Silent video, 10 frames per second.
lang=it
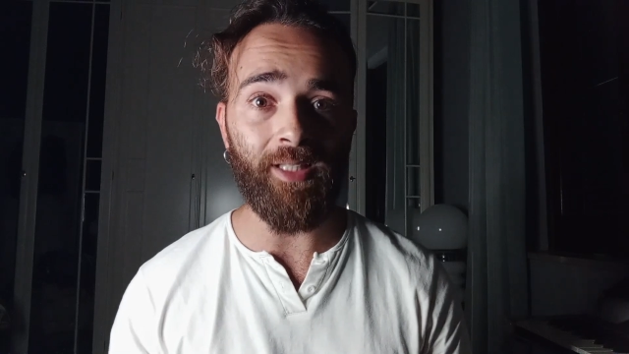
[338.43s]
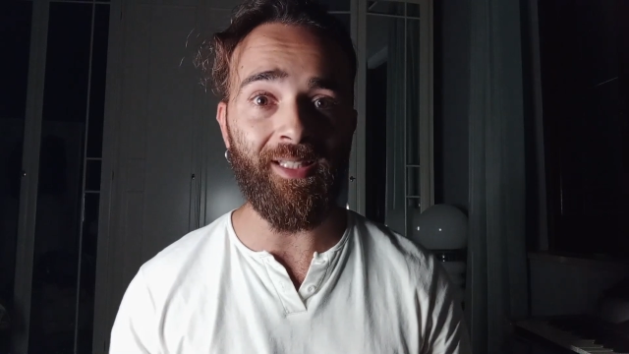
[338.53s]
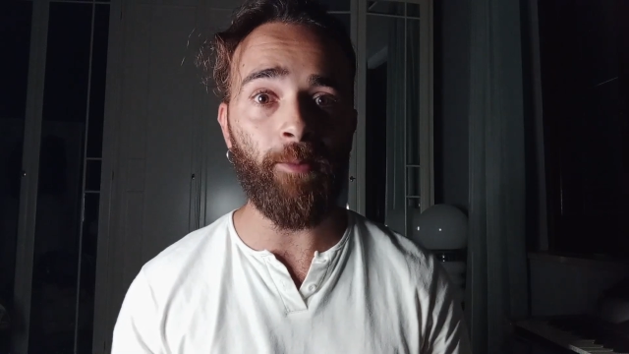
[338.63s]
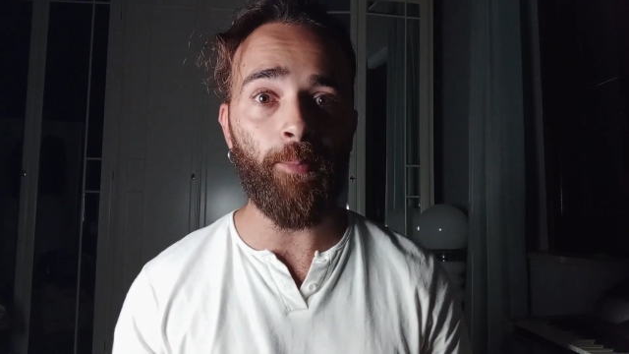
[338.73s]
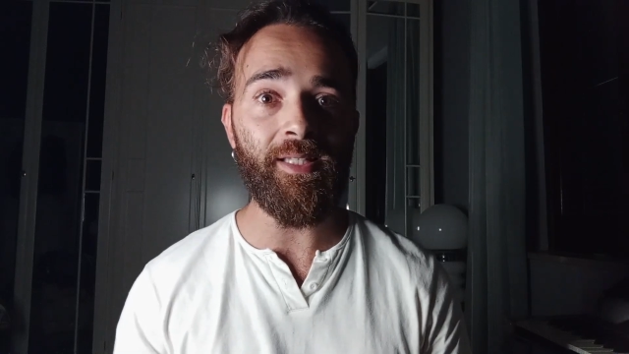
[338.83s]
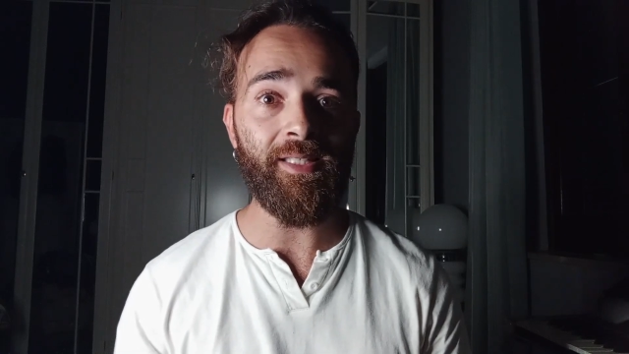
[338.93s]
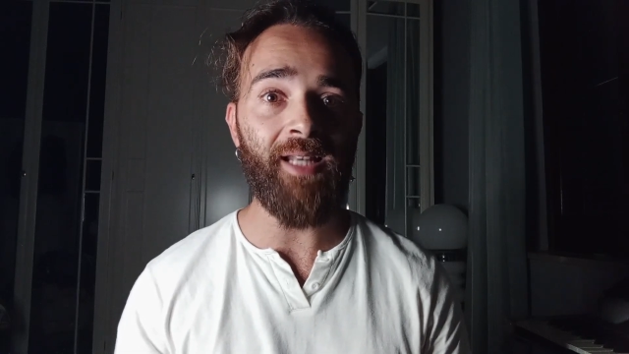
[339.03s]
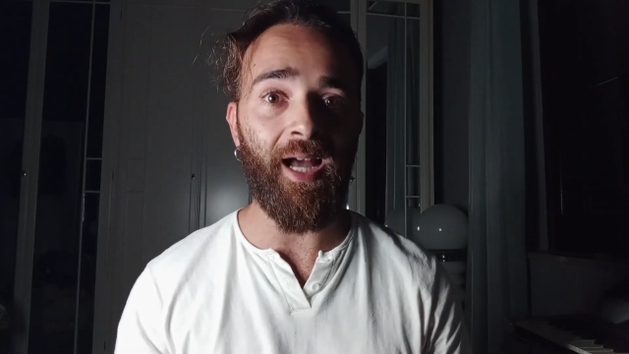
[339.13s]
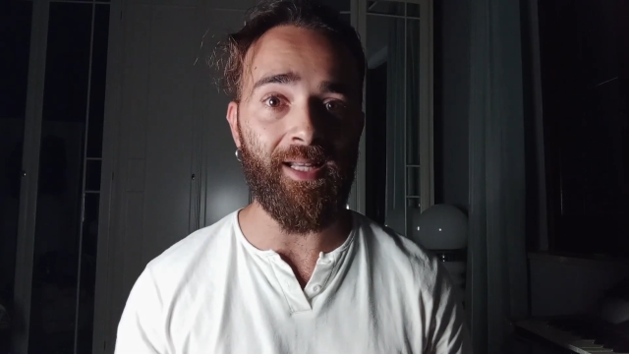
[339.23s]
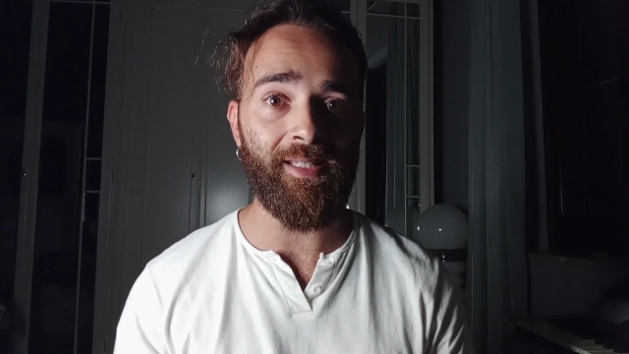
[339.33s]
di
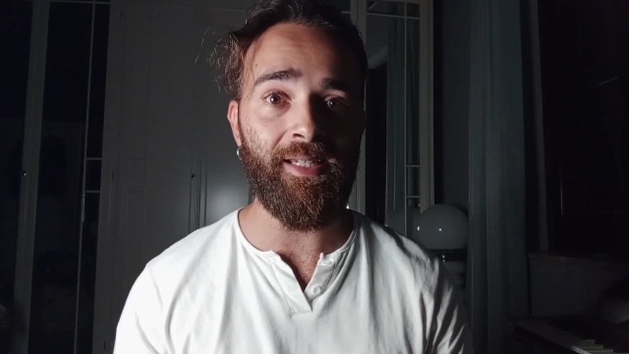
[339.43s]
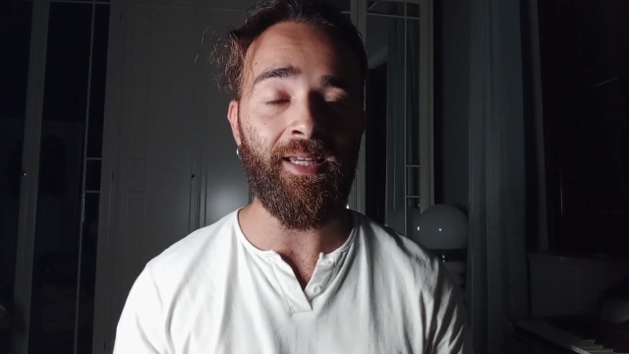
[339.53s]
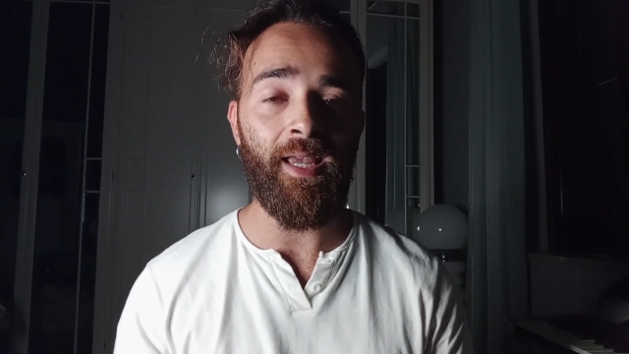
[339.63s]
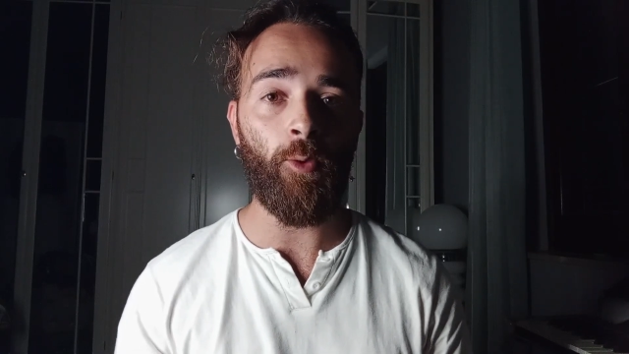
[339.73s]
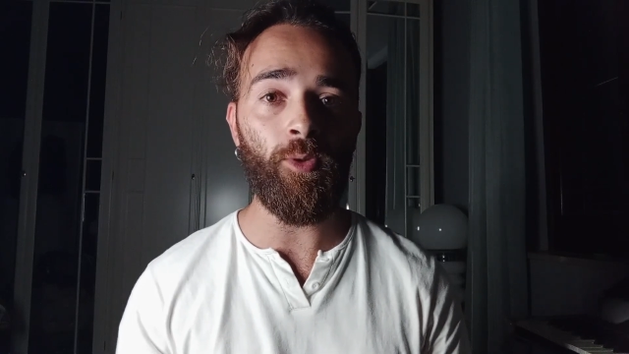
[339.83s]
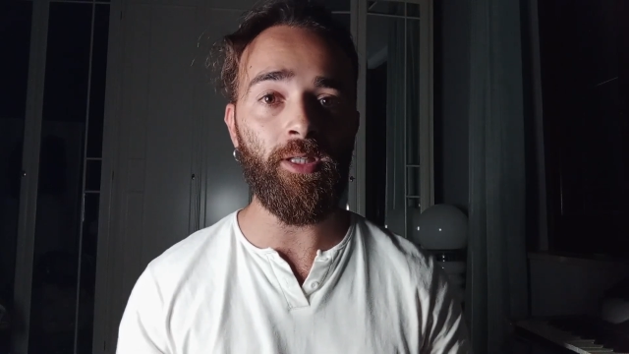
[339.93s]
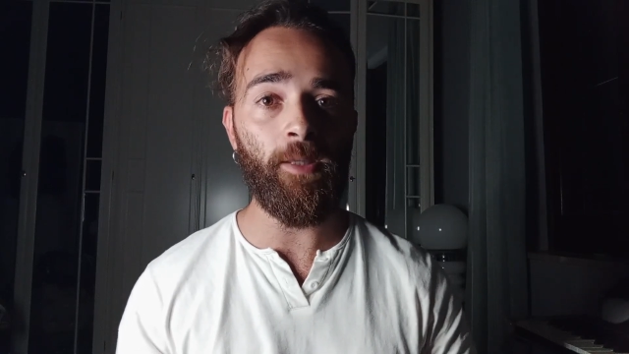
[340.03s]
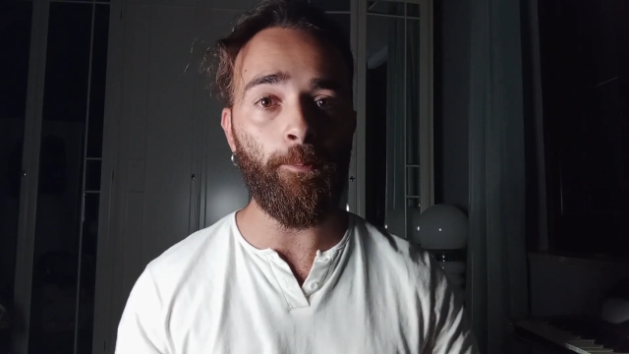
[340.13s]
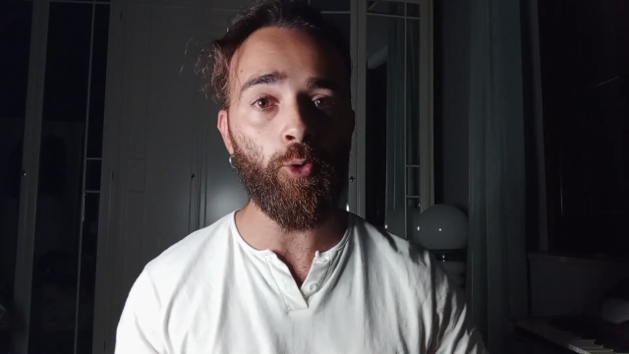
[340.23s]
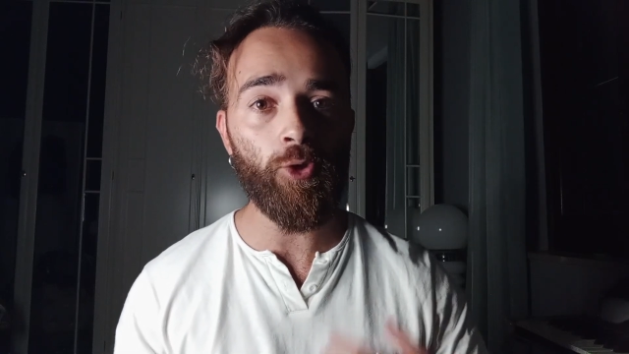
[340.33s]
ripristinarsi e quindi
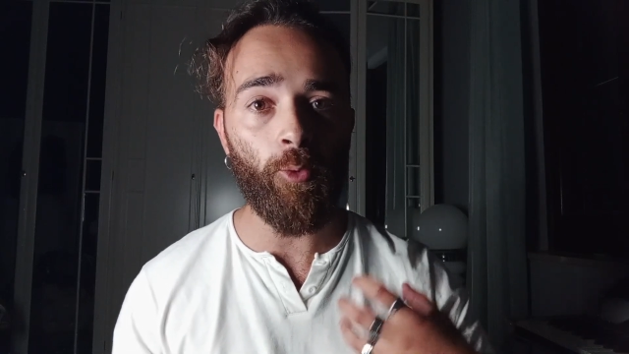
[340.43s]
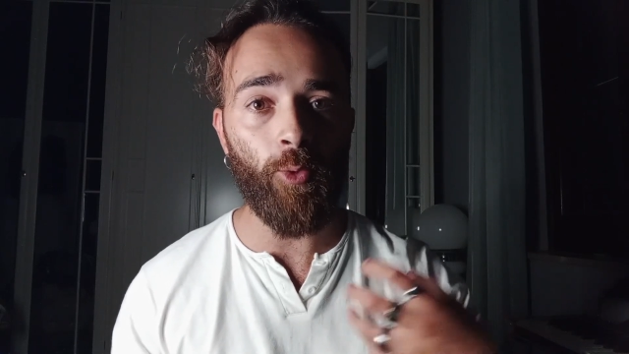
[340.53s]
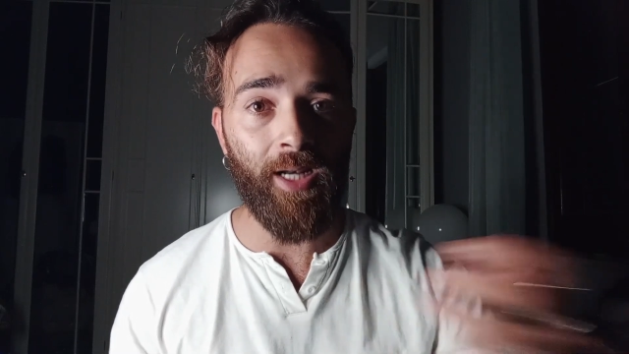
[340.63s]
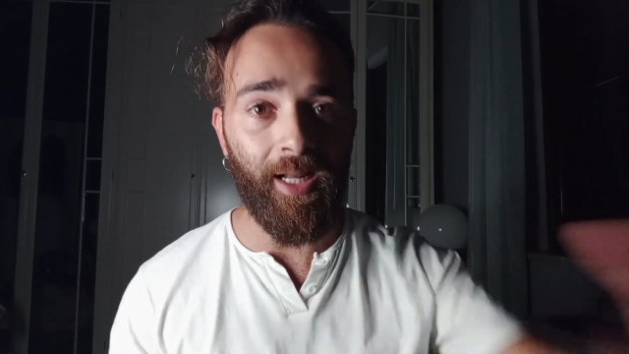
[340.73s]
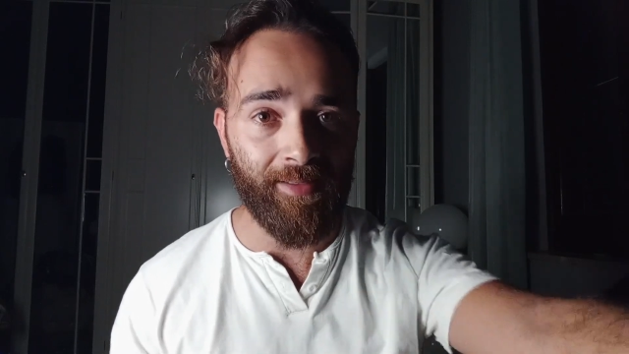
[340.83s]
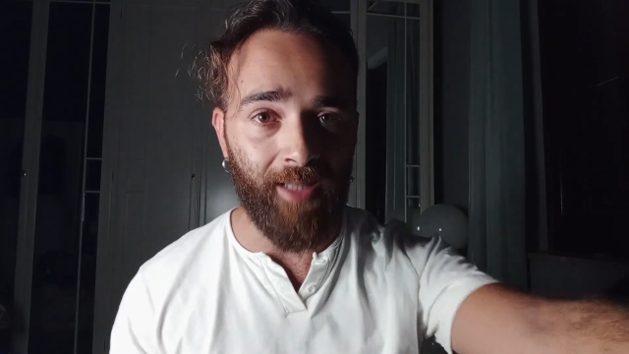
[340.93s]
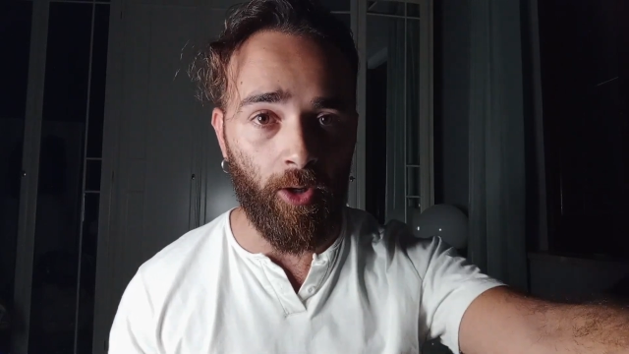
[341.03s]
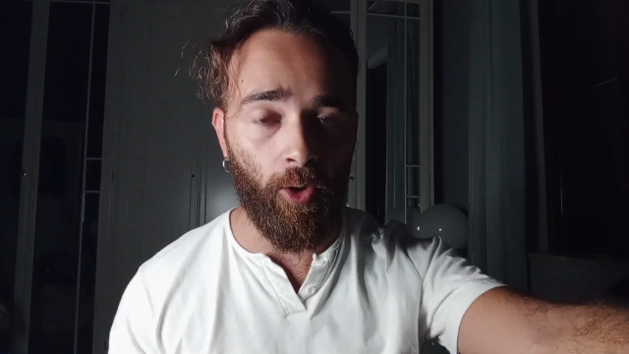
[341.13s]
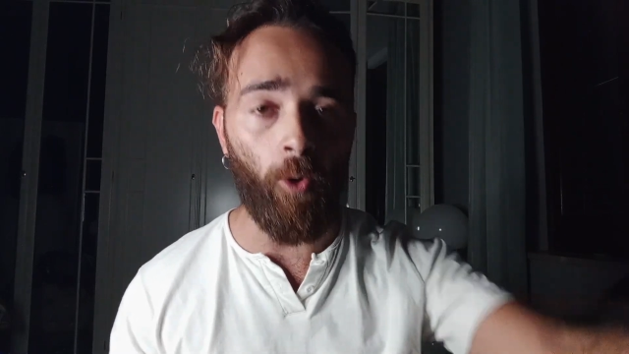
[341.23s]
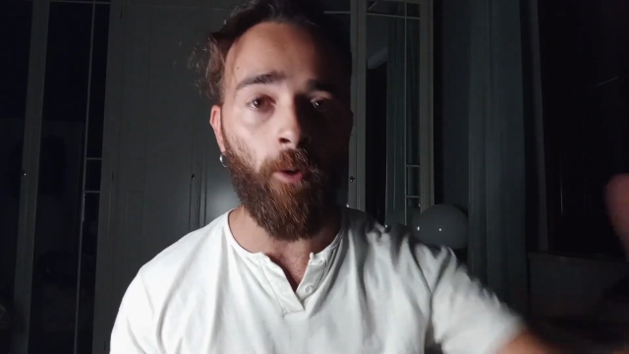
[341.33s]
di proseguire
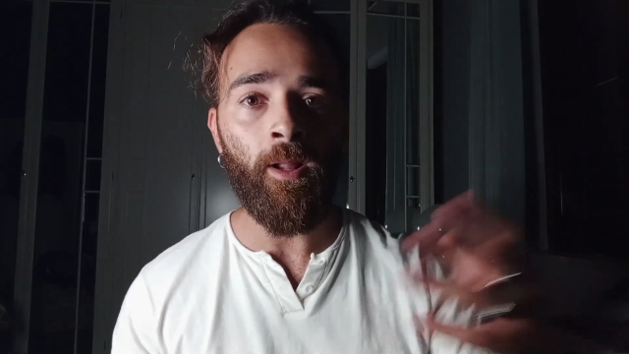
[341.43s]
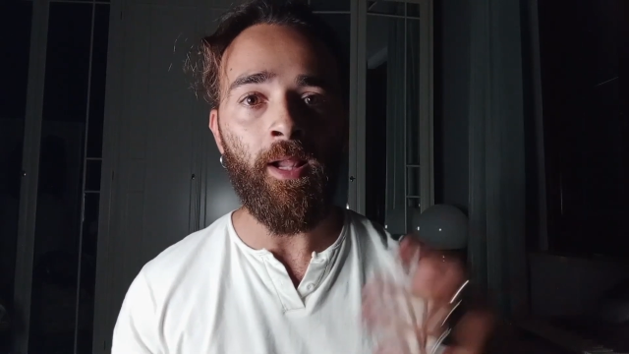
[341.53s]
l'attacco.